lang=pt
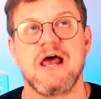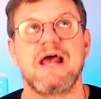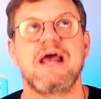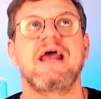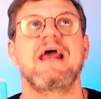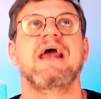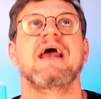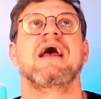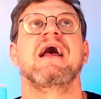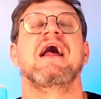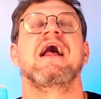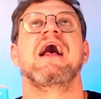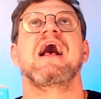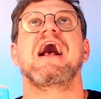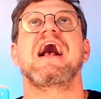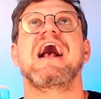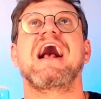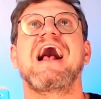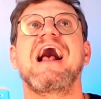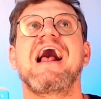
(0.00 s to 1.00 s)
é:
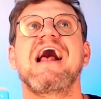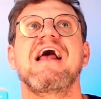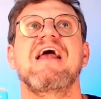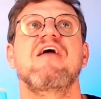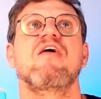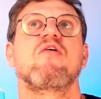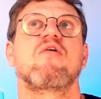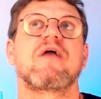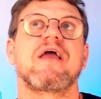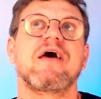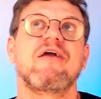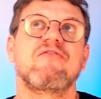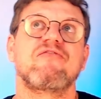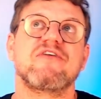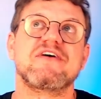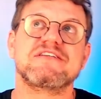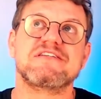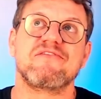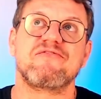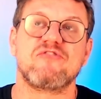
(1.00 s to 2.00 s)
ah, eu quero
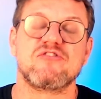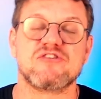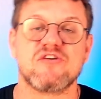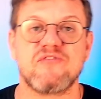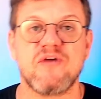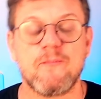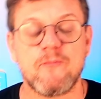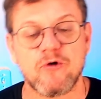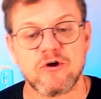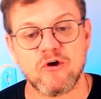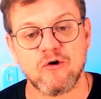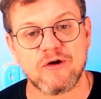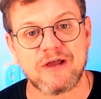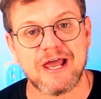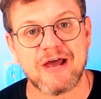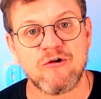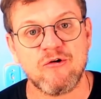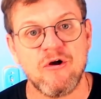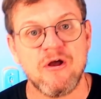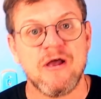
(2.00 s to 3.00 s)
fazer filosofia porque eu
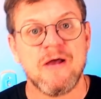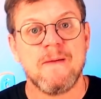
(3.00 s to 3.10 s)
quero